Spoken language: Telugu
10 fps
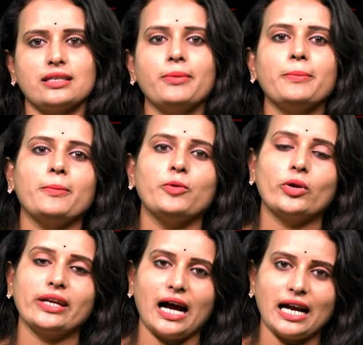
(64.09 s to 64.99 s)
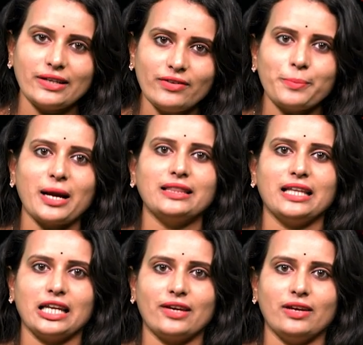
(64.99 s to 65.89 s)
సమీపంలోని అటవీ
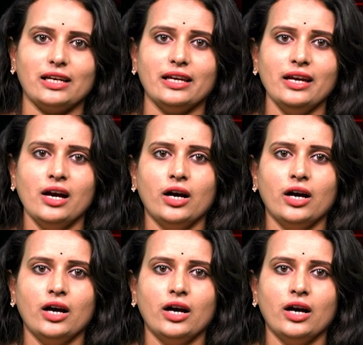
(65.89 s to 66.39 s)
ప్రాంతానికి వెళ్లి